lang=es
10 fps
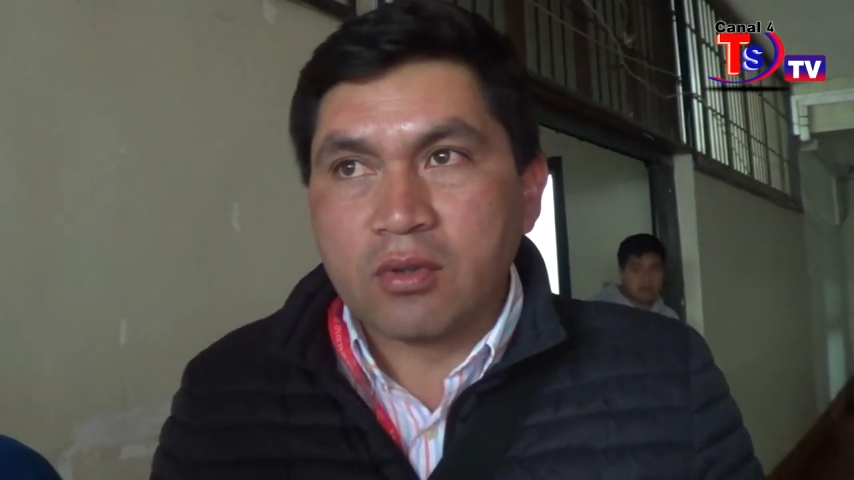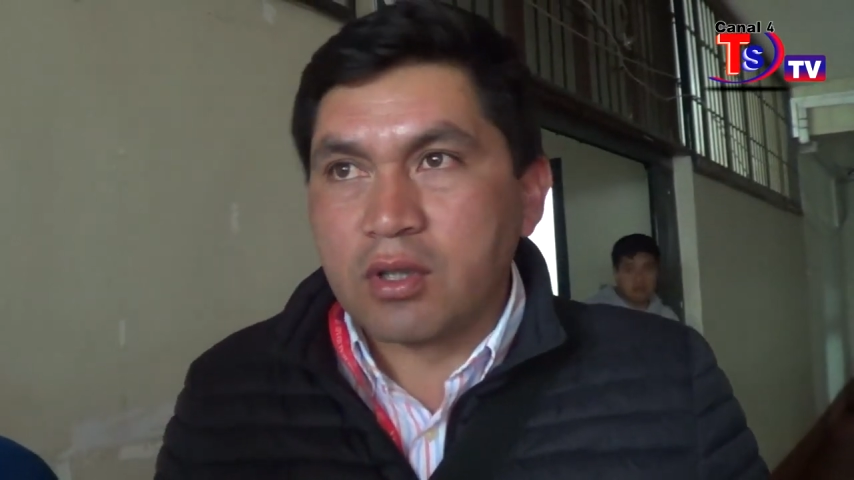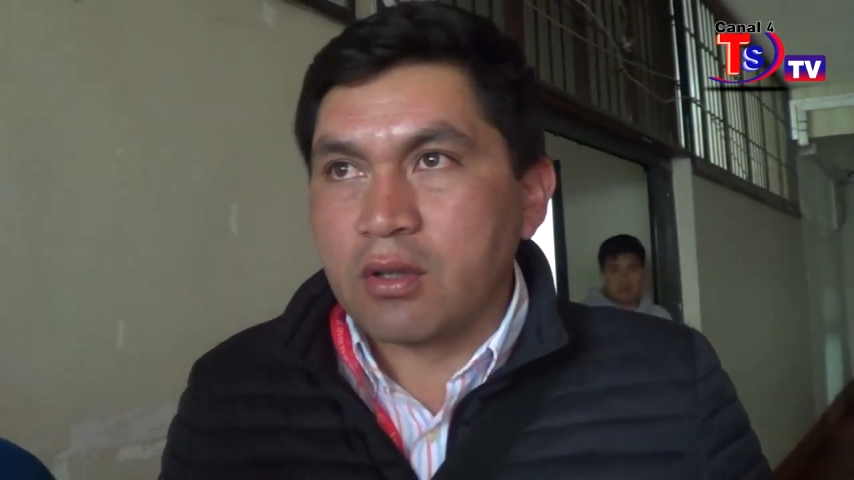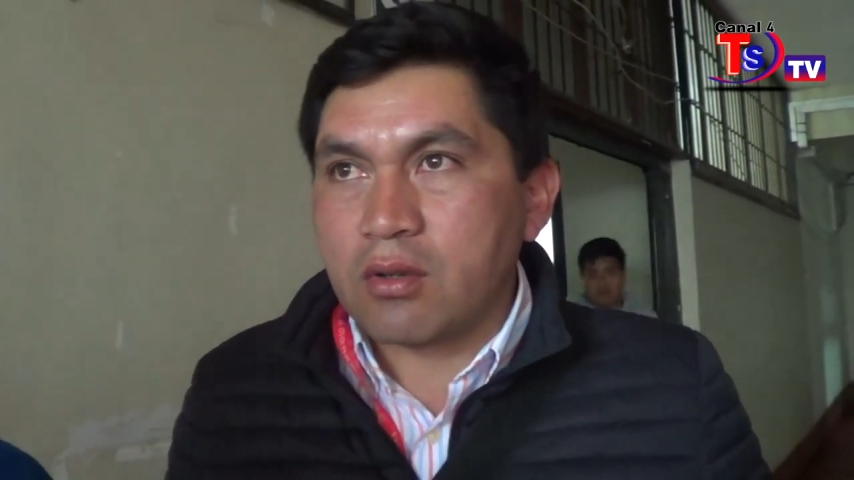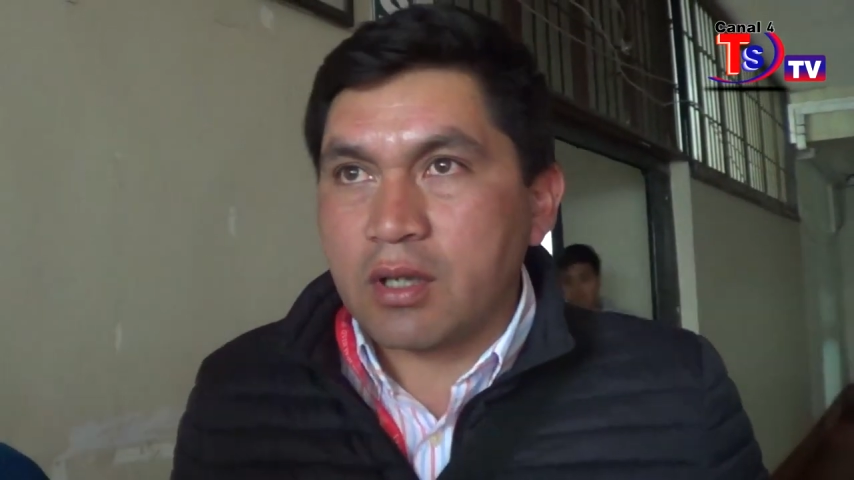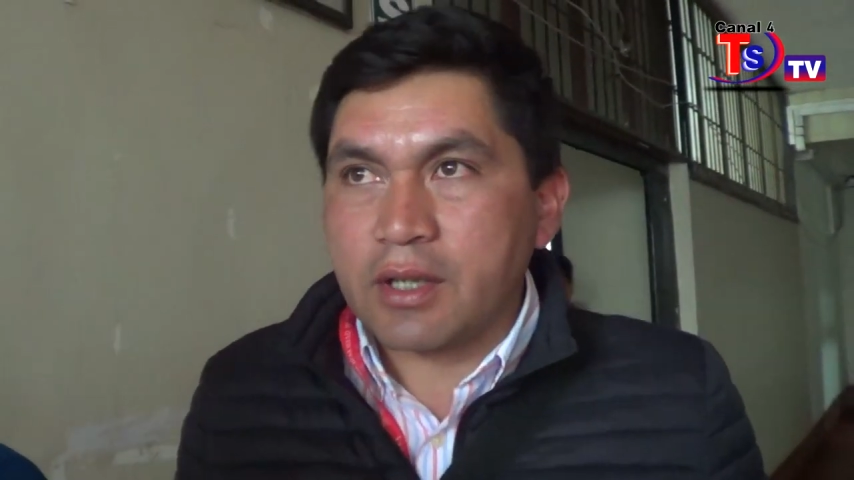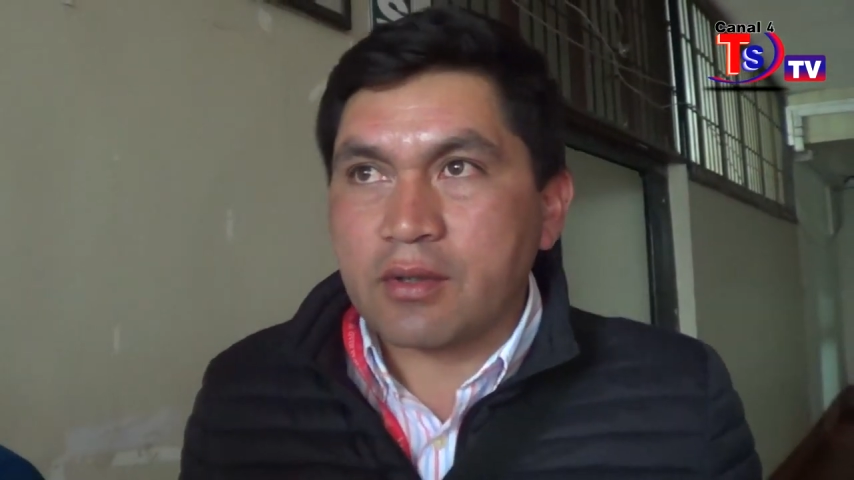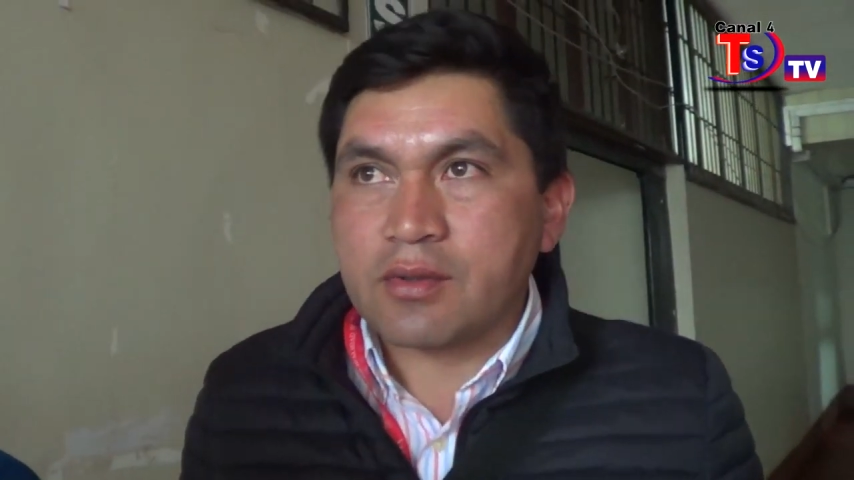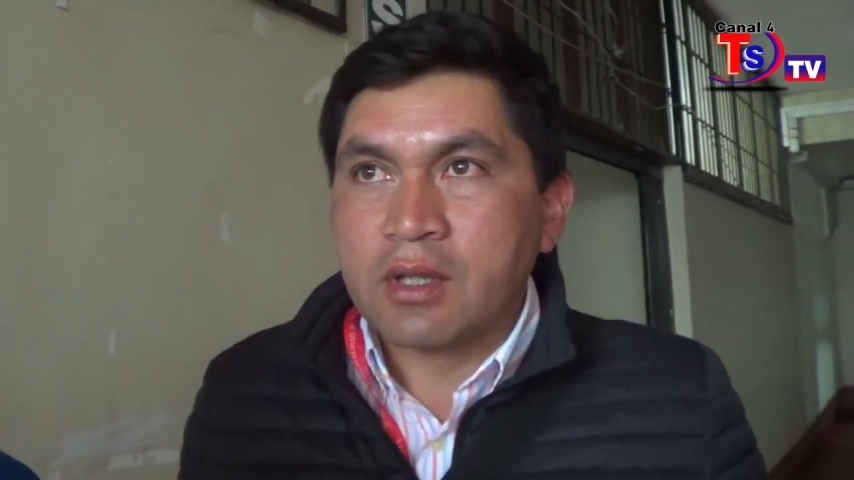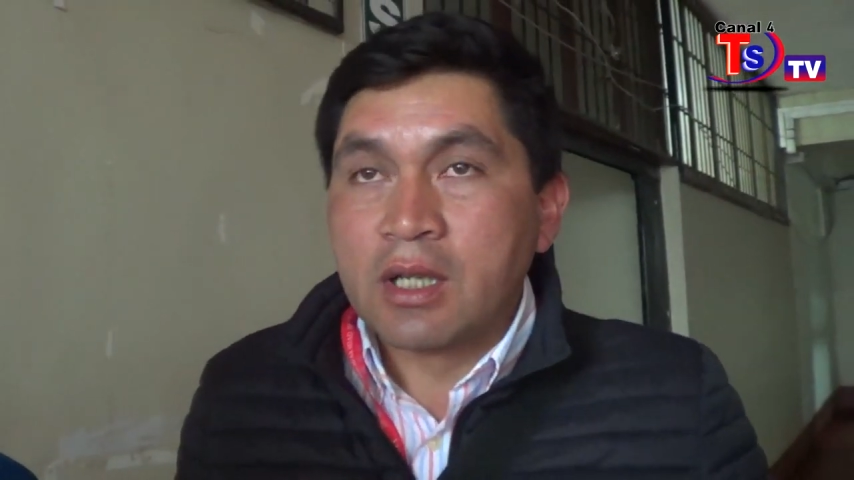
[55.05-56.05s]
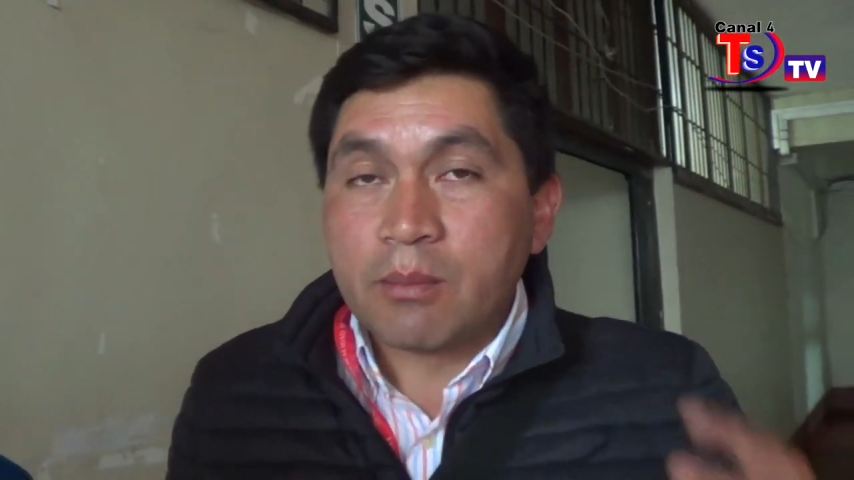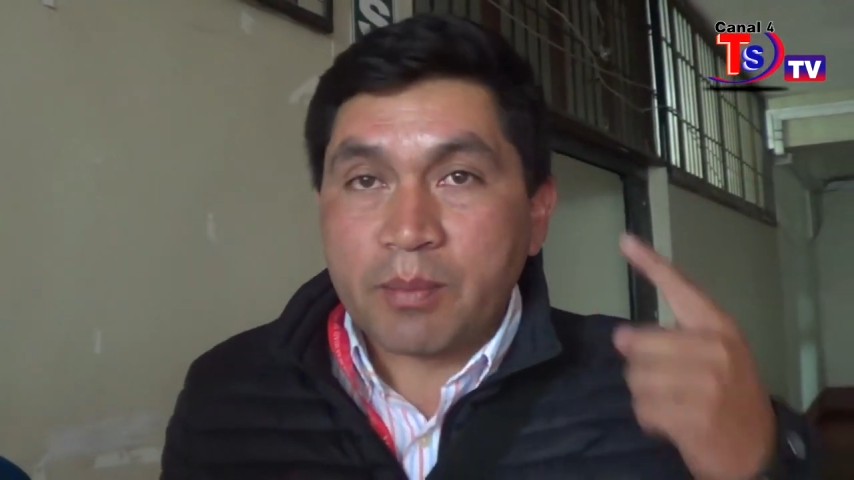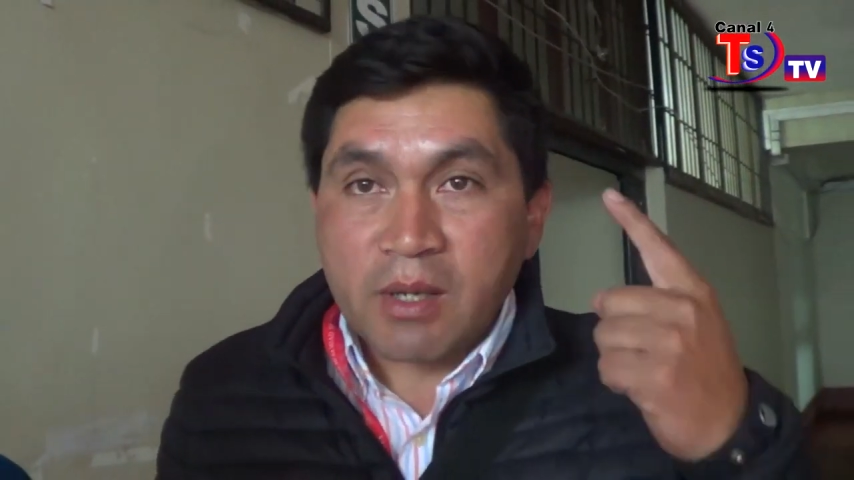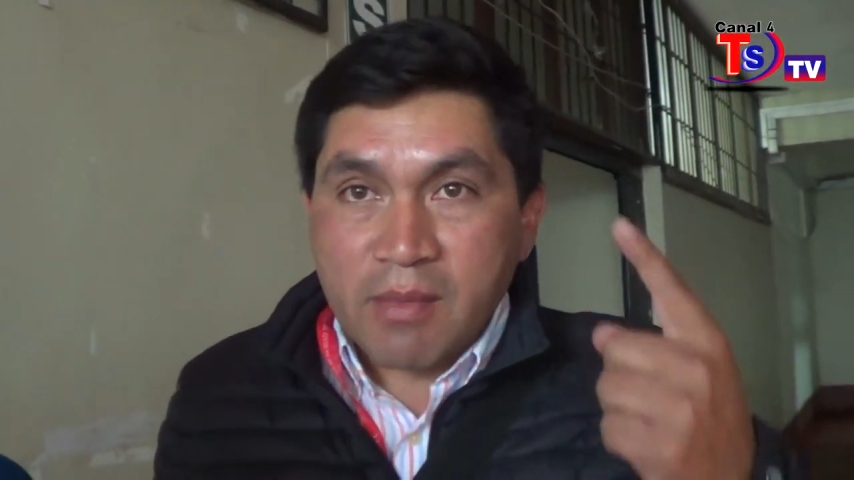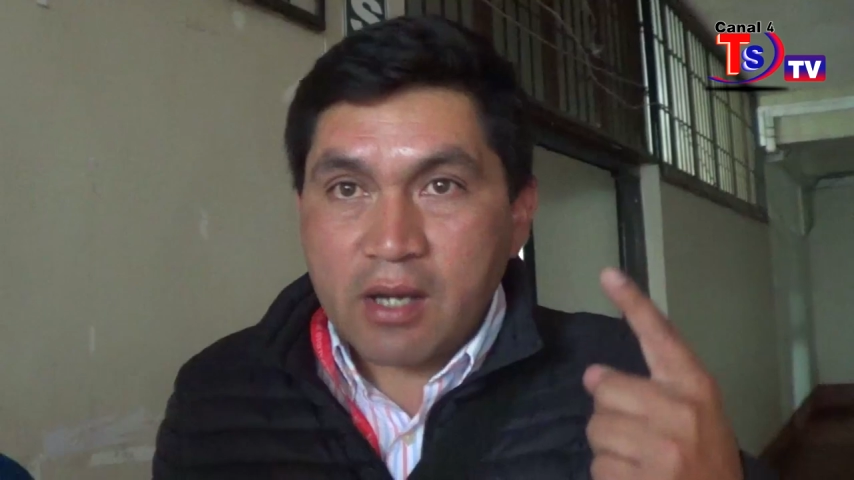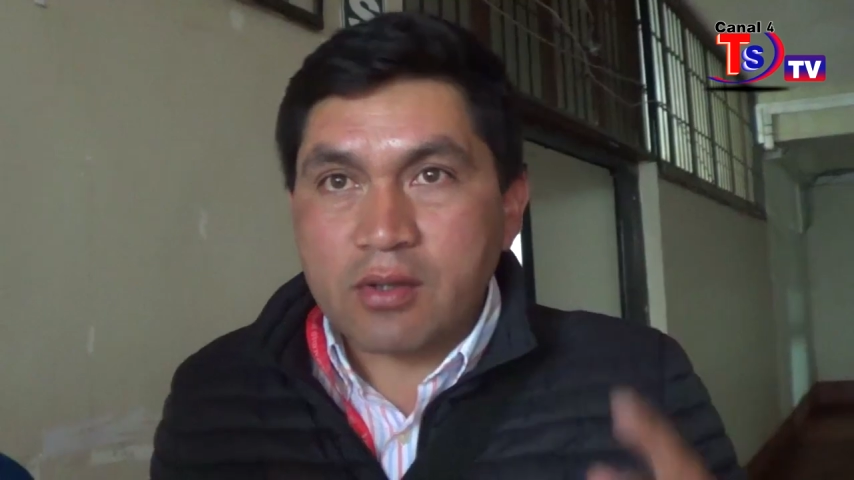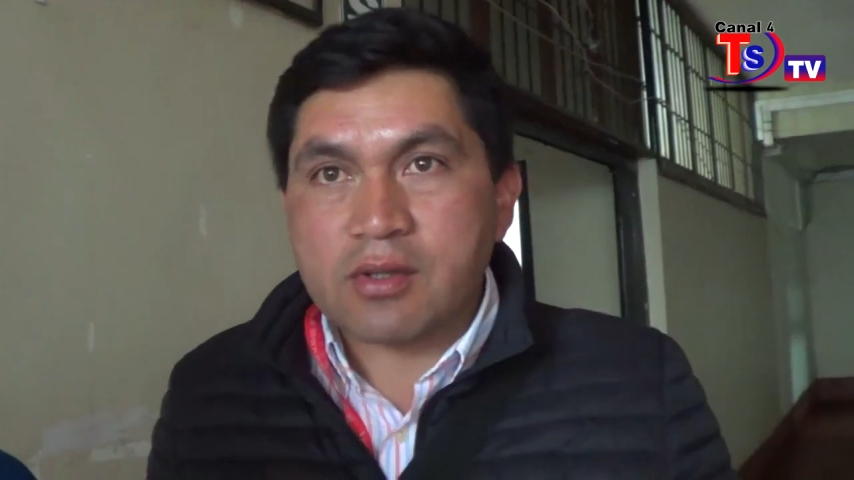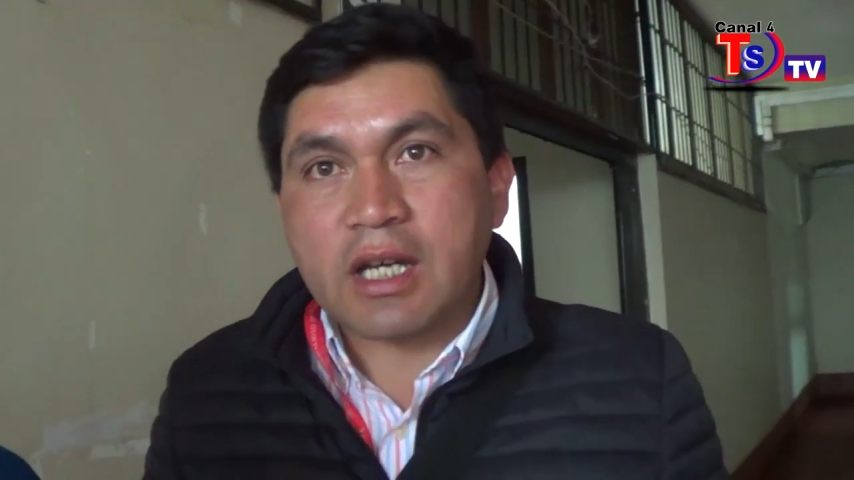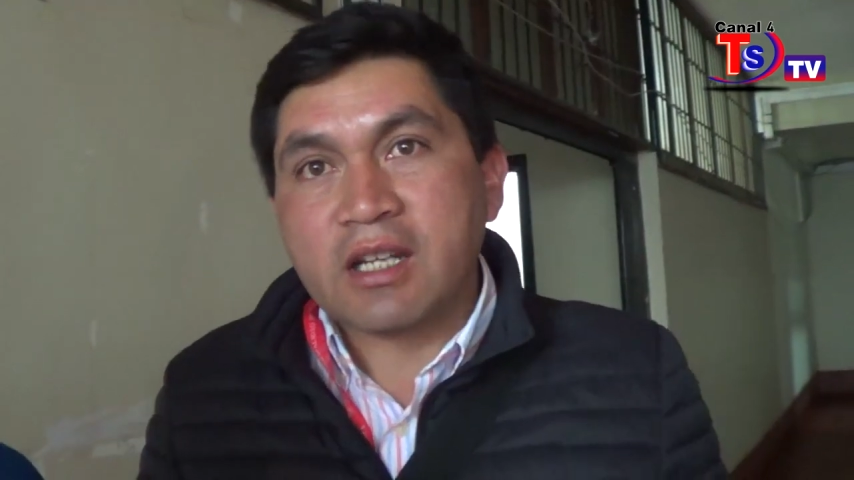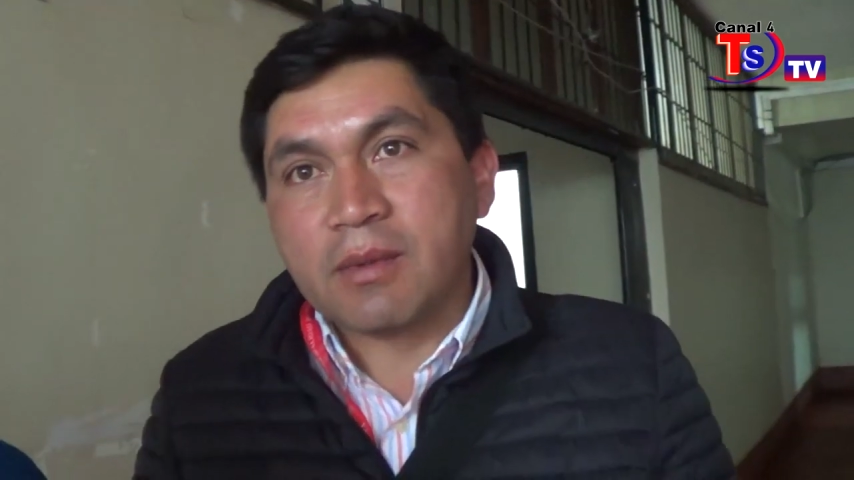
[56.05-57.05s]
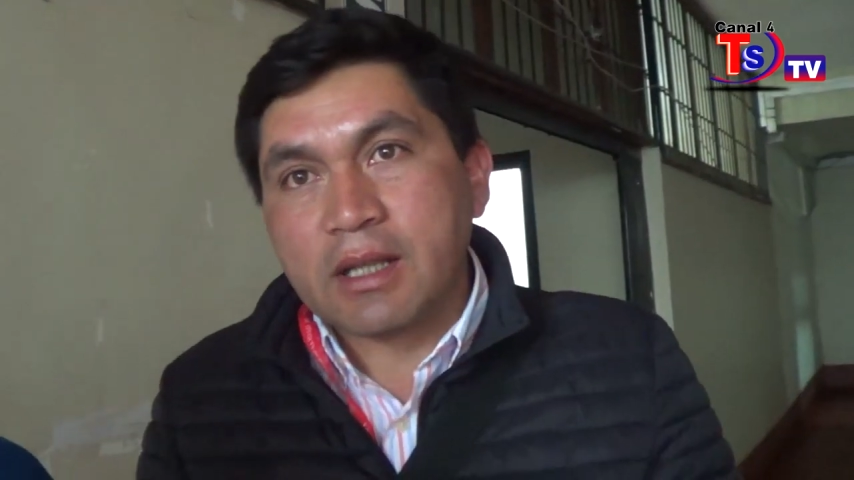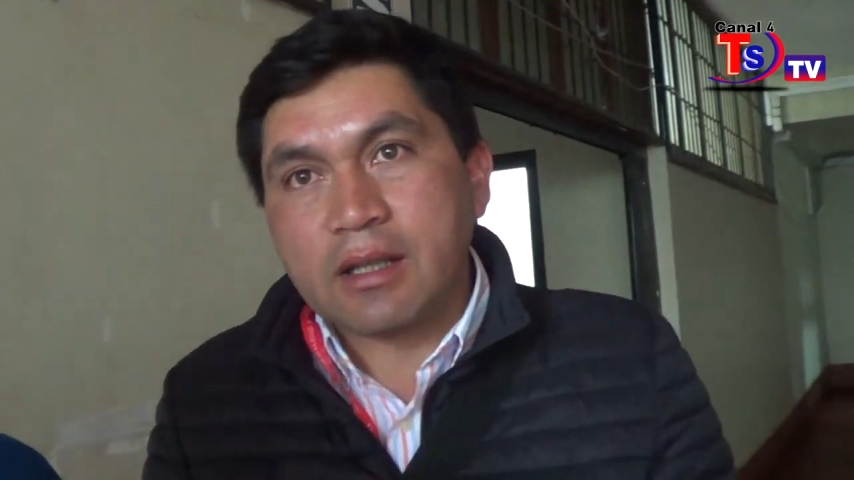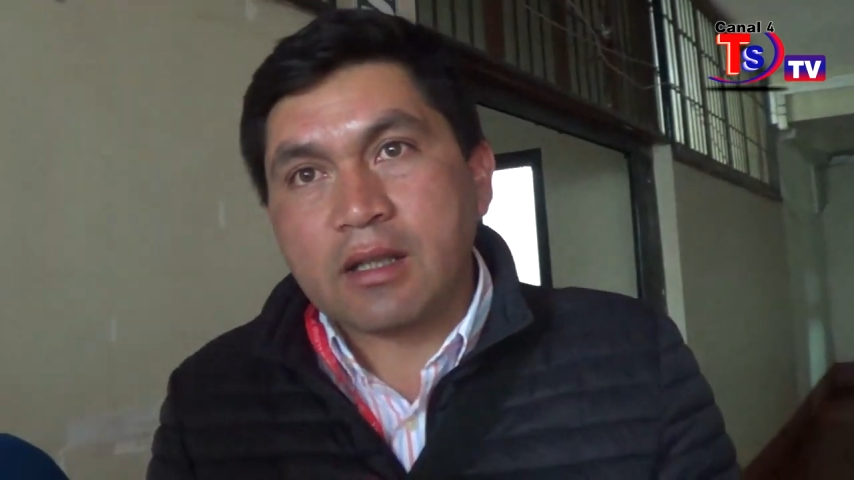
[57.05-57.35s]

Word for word: uno de los colegios primeros a nivel